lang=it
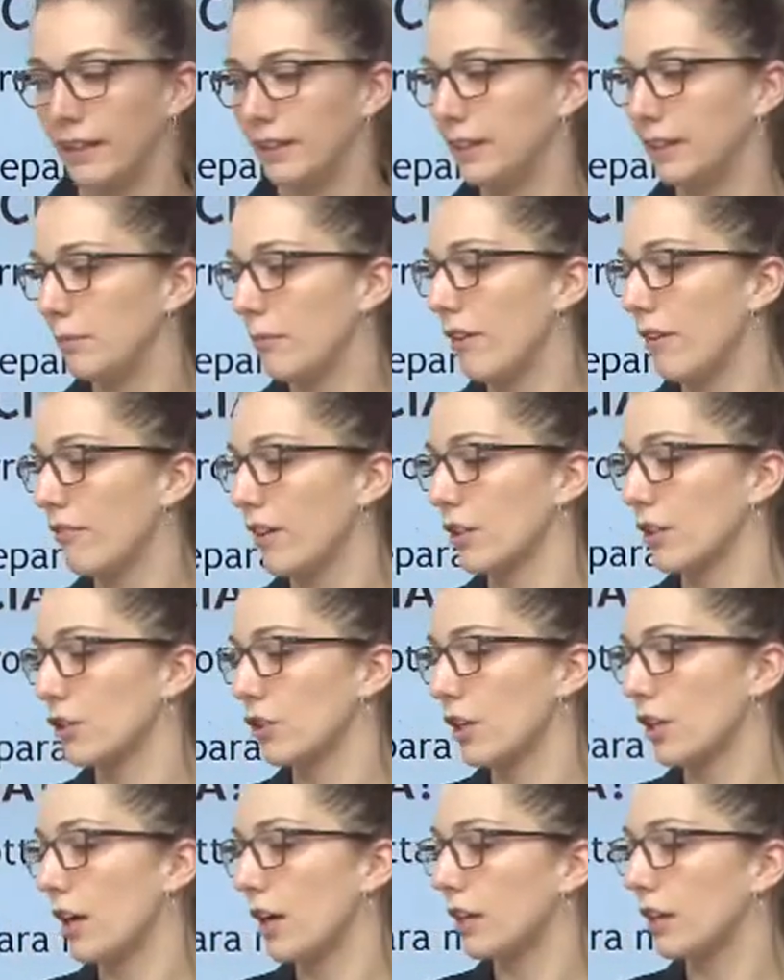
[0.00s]
Indiba
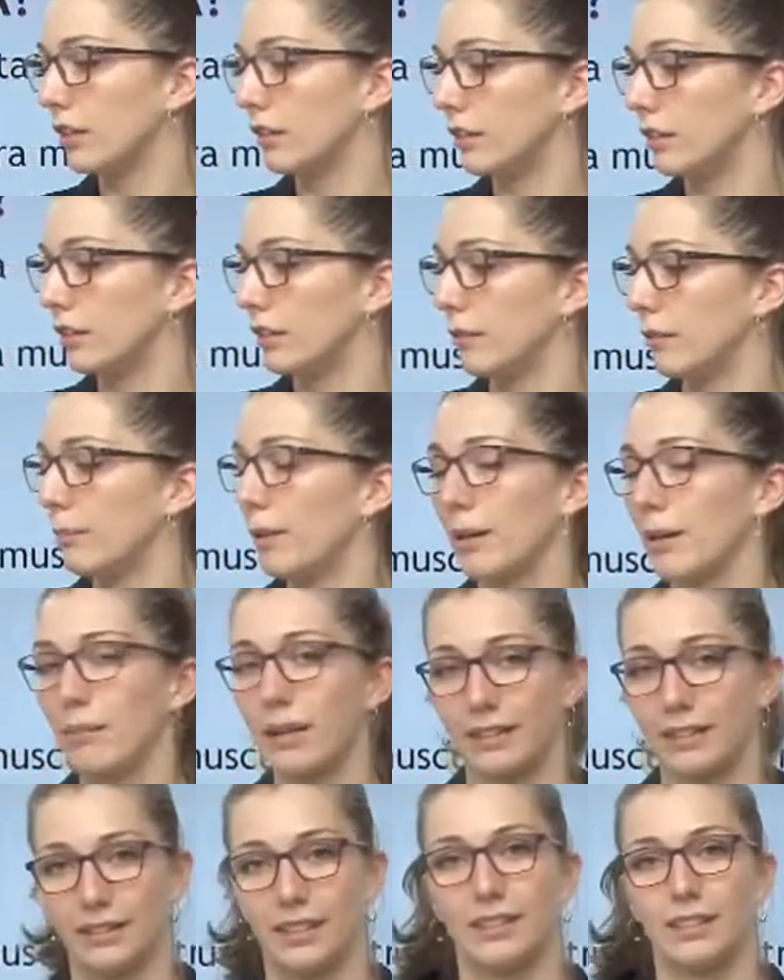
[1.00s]
Fascia eh,
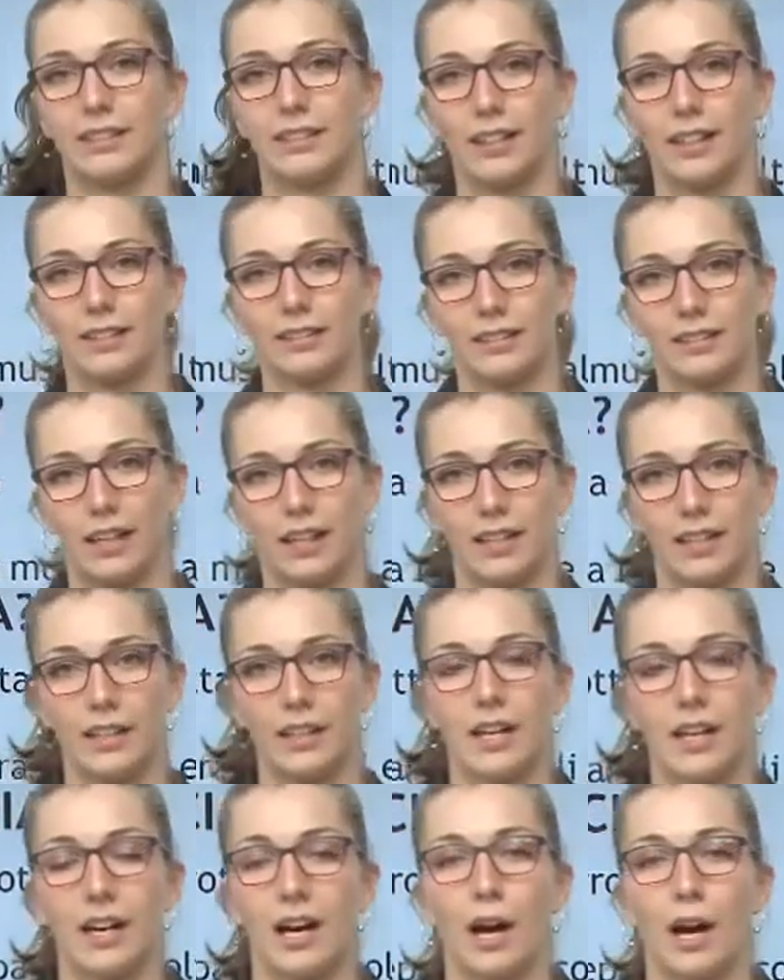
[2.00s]
permette di
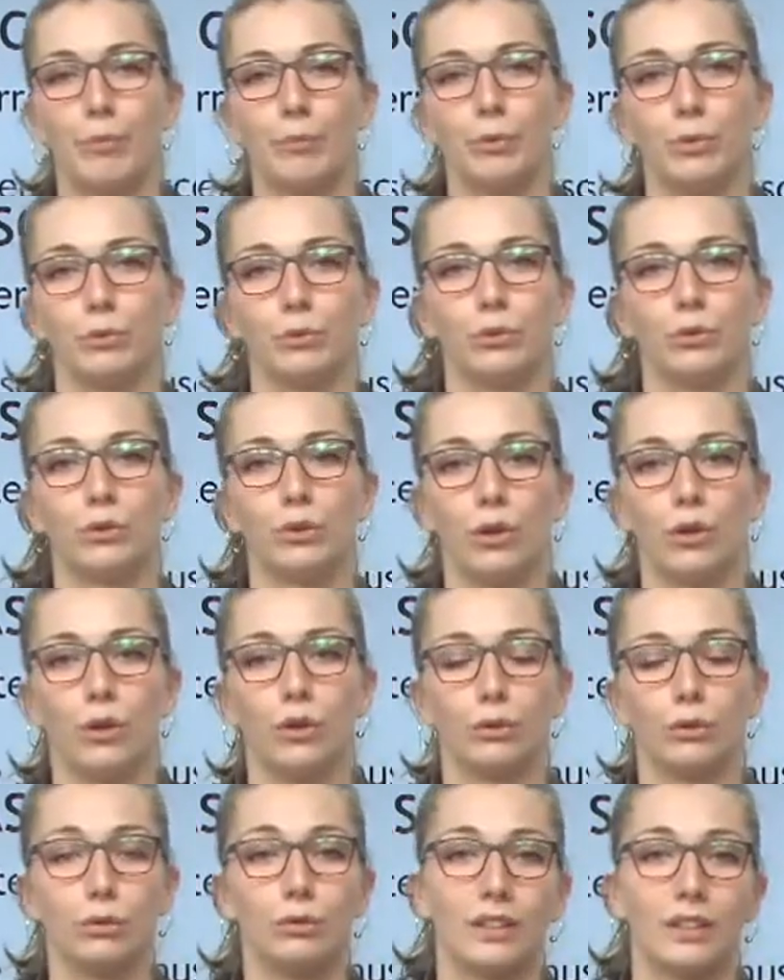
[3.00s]
trattare
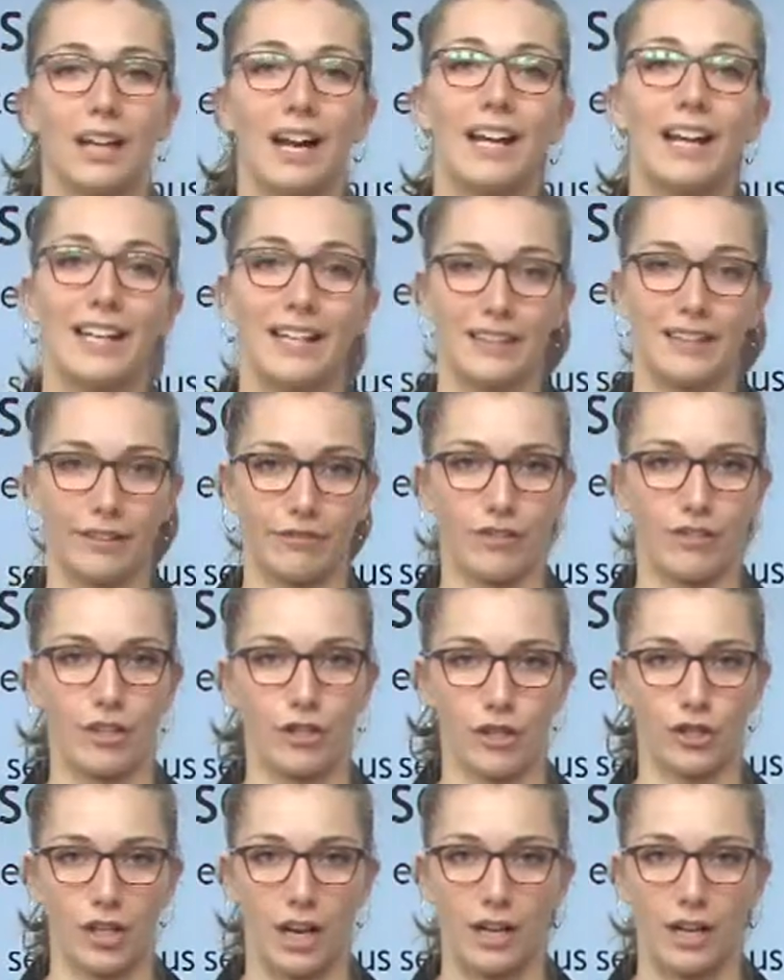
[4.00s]
appunto tutta la rete
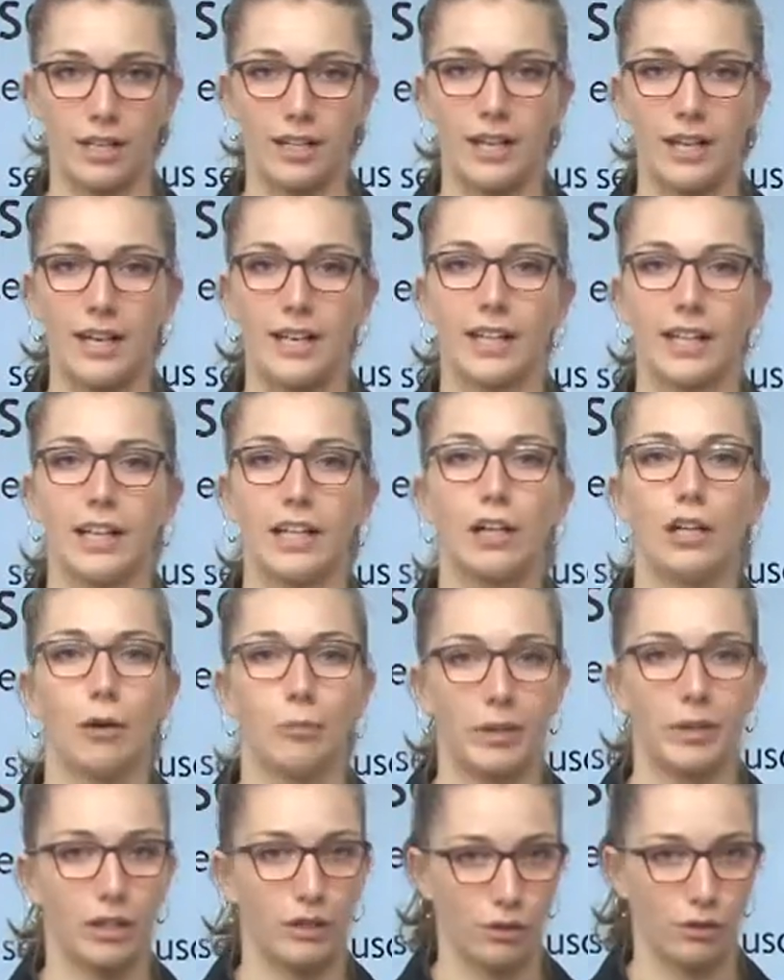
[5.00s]
fasciale che
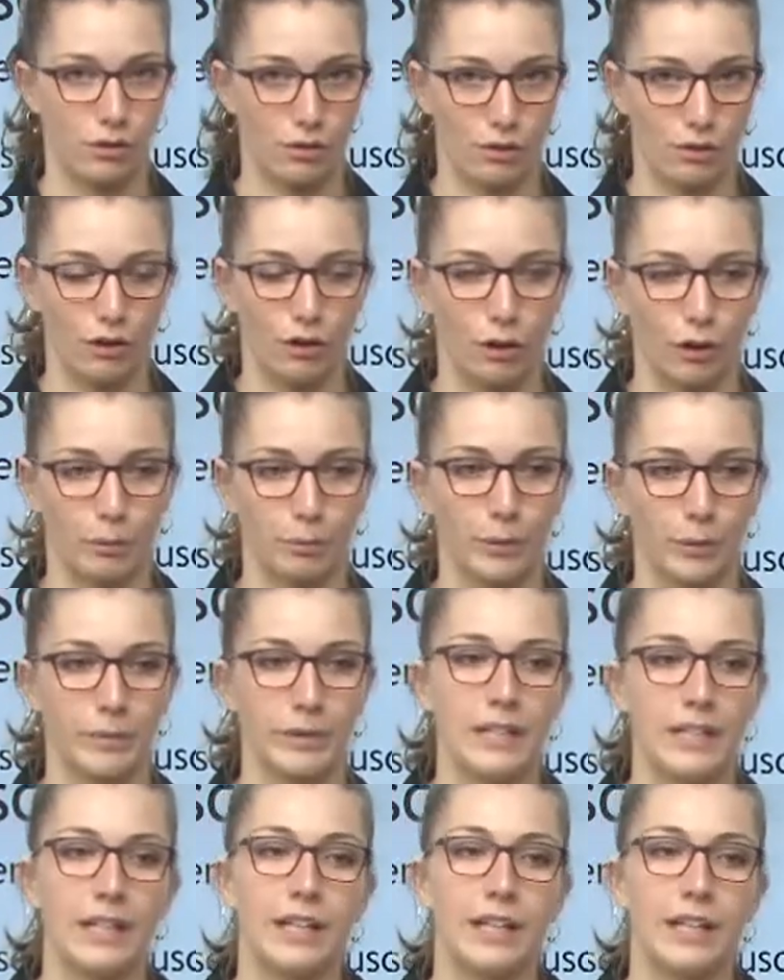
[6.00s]
ricopre il nostro corpo.